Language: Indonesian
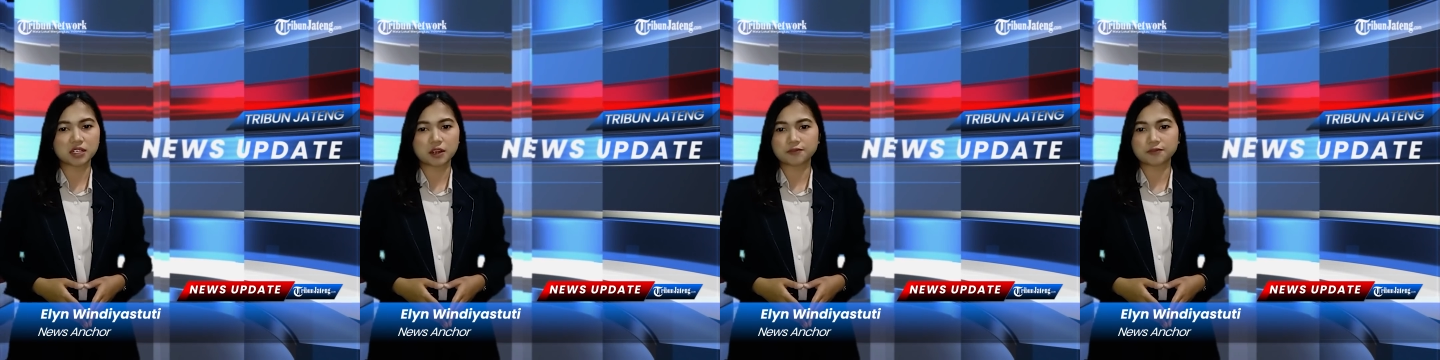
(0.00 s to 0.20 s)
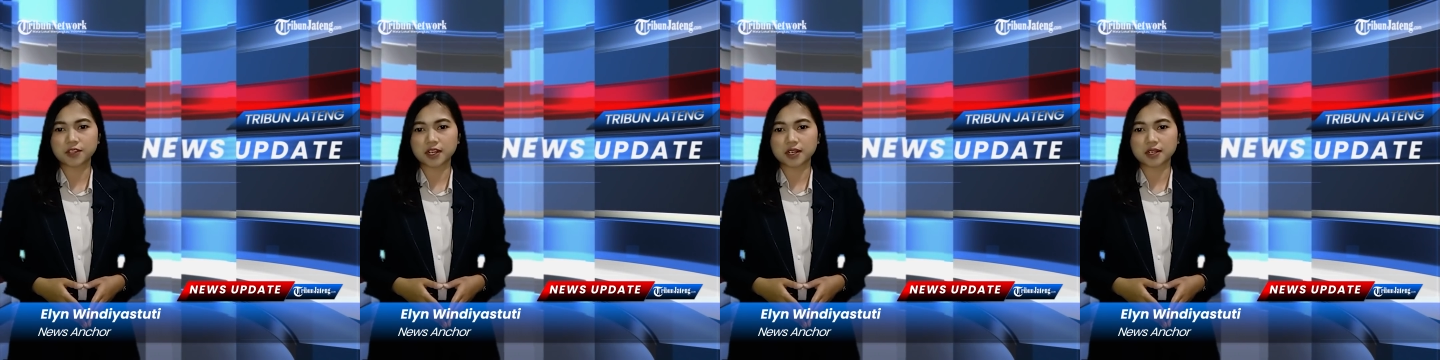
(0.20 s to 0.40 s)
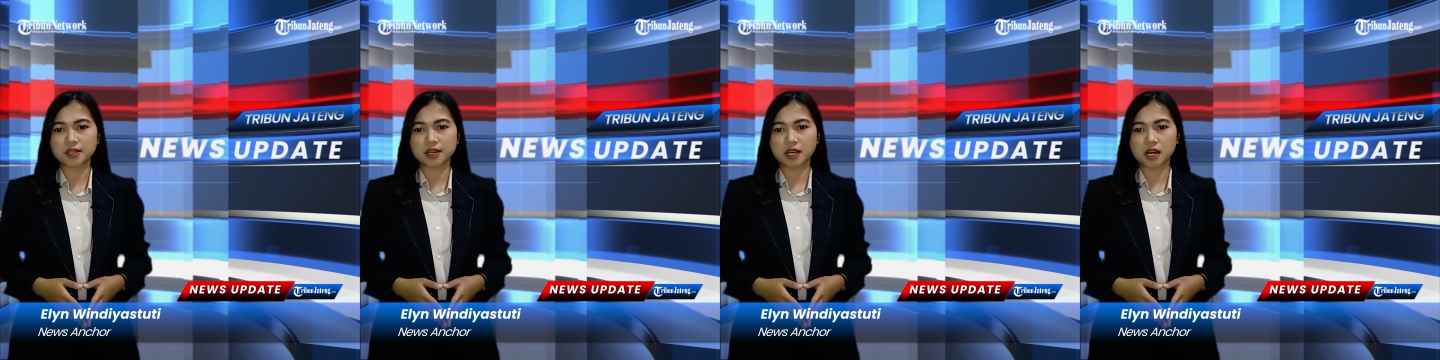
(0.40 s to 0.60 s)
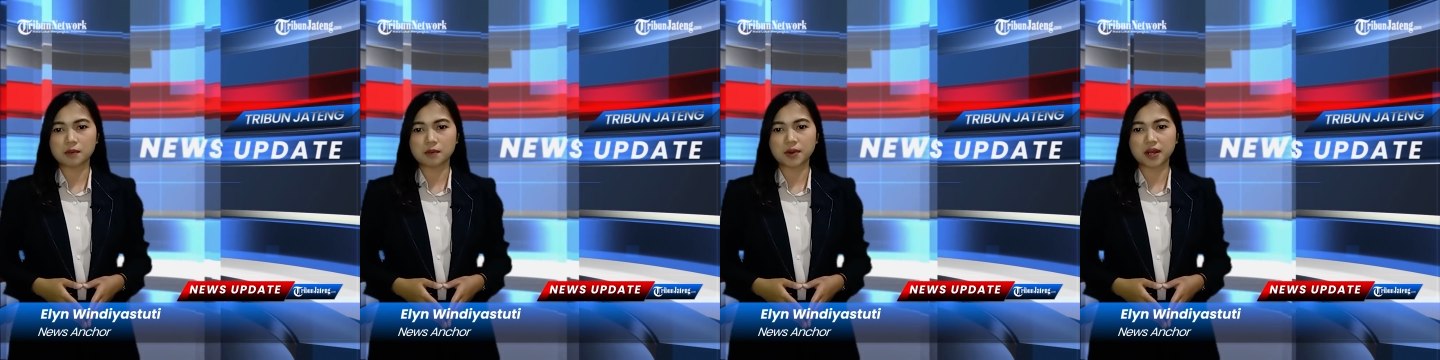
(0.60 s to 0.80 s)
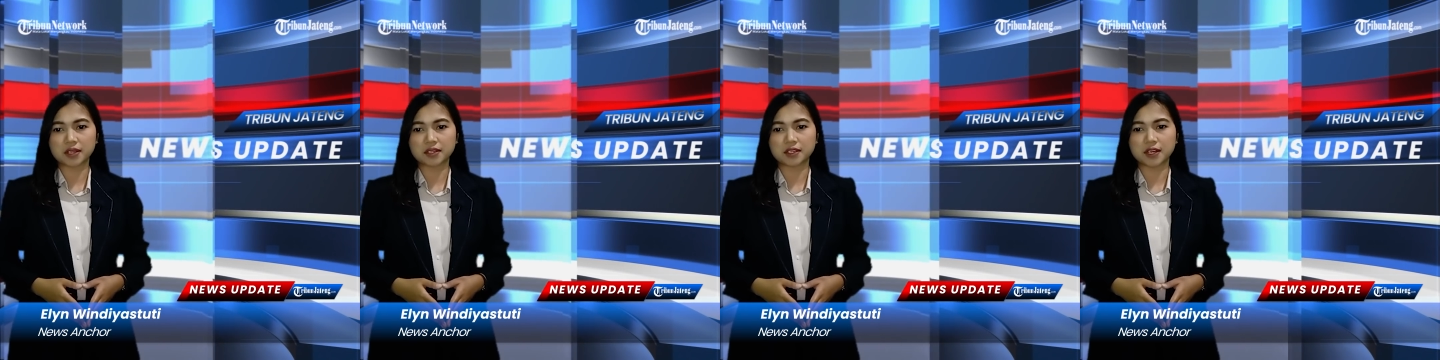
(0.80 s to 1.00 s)
daftar
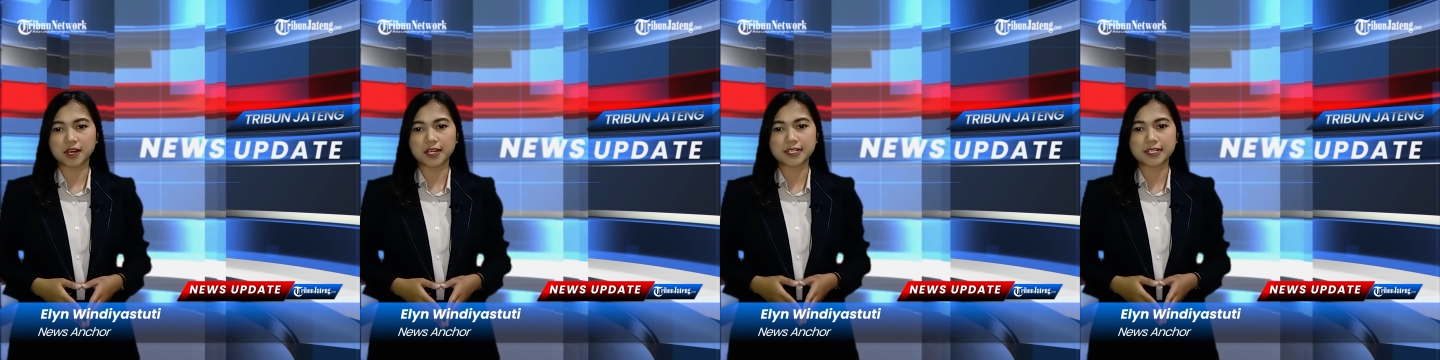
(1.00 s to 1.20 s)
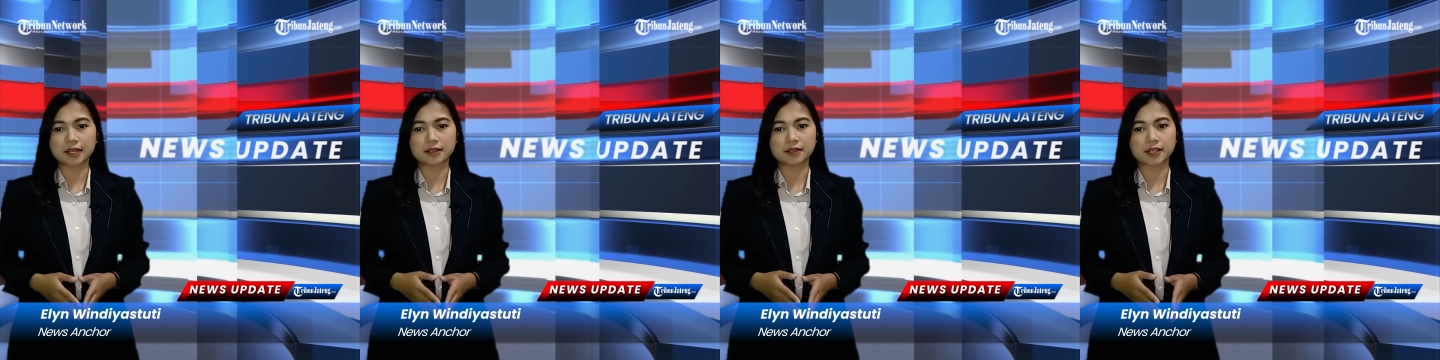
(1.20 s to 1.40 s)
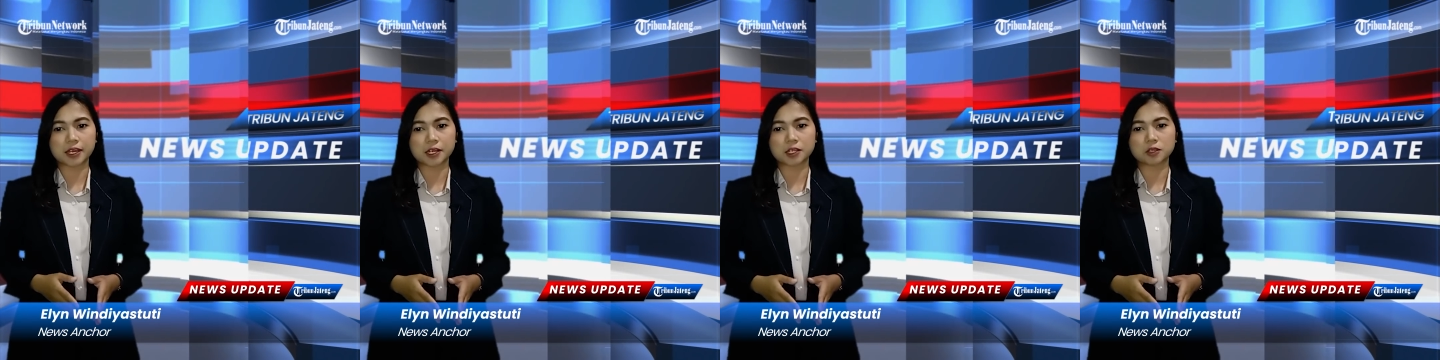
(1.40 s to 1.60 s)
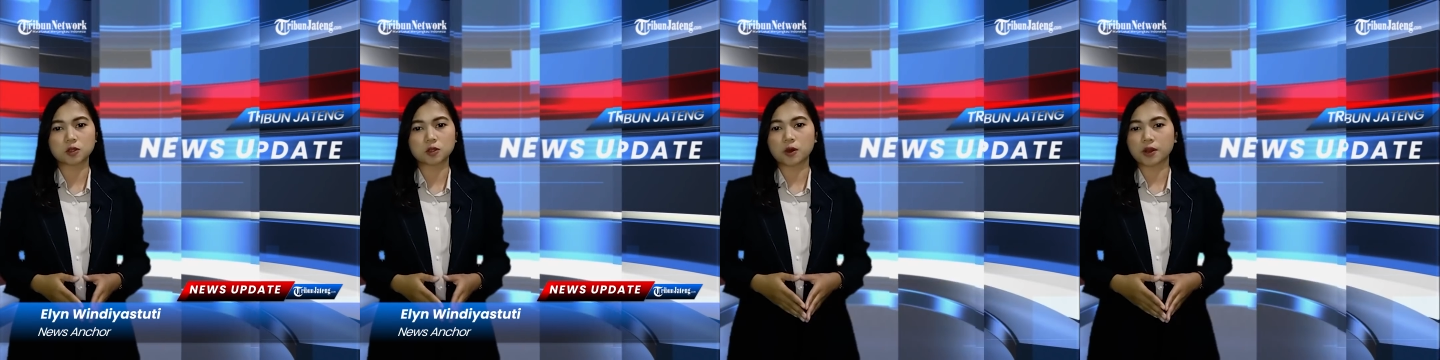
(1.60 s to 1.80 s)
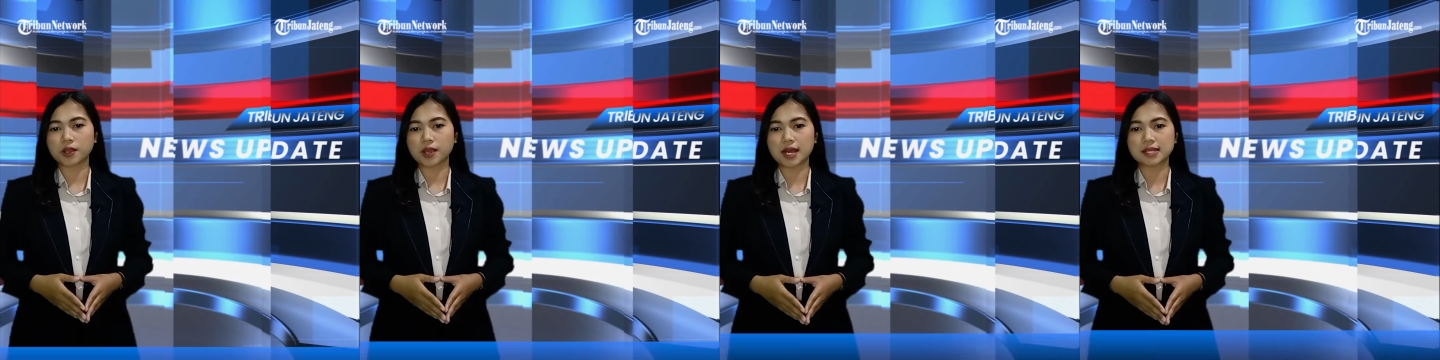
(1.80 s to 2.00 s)
negara bagian dan
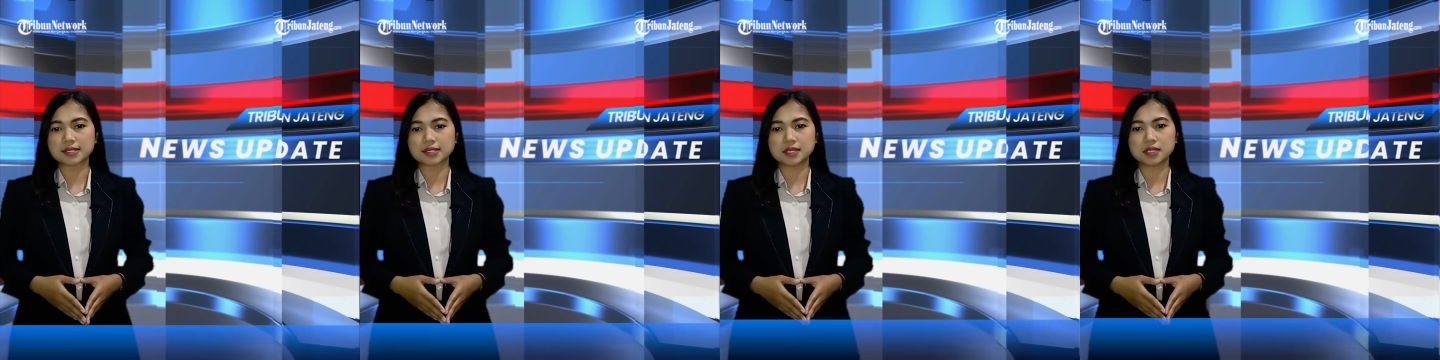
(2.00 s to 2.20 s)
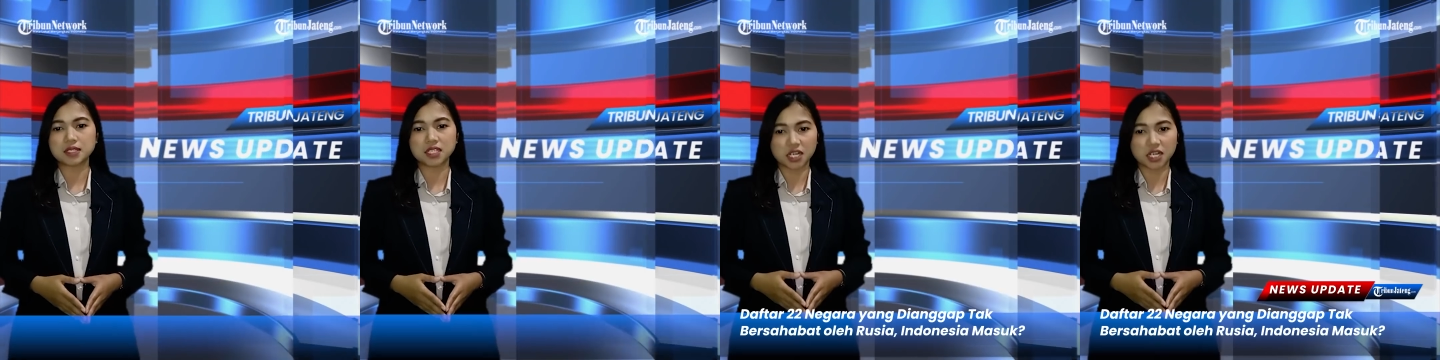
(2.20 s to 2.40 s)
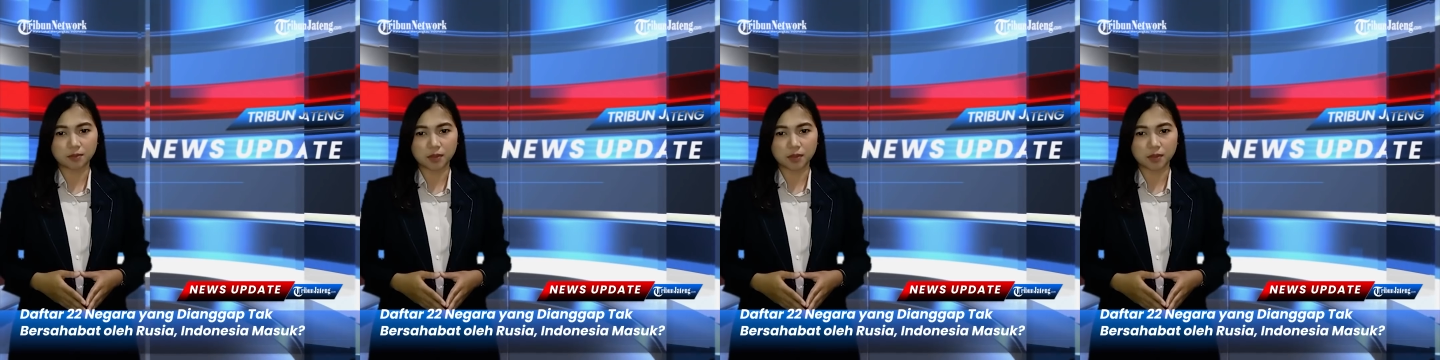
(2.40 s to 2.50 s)
teritori asing